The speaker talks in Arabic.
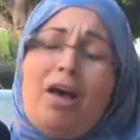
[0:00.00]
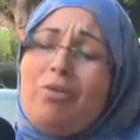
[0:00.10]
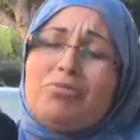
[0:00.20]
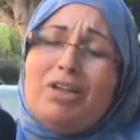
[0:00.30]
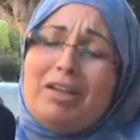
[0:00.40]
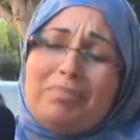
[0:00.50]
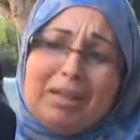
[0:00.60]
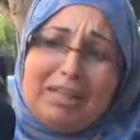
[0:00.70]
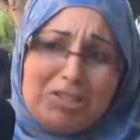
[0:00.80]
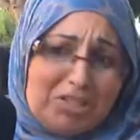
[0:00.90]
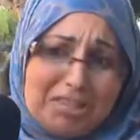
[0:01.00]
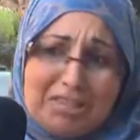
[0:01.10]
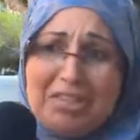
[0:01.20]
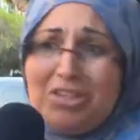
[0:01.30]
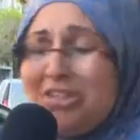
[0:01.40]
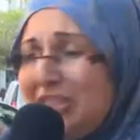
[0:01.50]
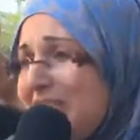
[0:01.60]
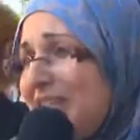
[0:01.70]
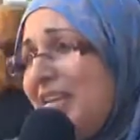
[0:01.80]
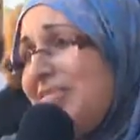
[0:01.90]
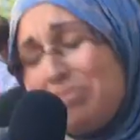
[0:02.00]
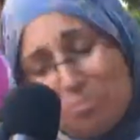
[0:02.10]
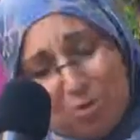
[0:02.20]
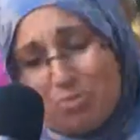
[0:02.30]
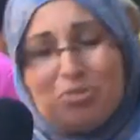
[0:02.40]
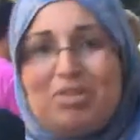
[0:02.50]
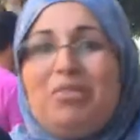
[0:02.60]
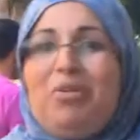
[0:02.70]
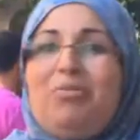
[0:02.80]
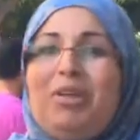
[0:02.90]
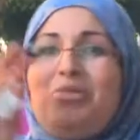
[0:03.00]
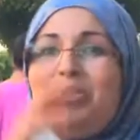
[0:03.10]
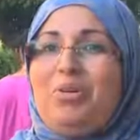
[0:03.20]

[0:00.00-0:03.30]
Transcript: يحقوا ان شاء الله بعد 10 سنين 20 سنه المهم يوصلوا فان دو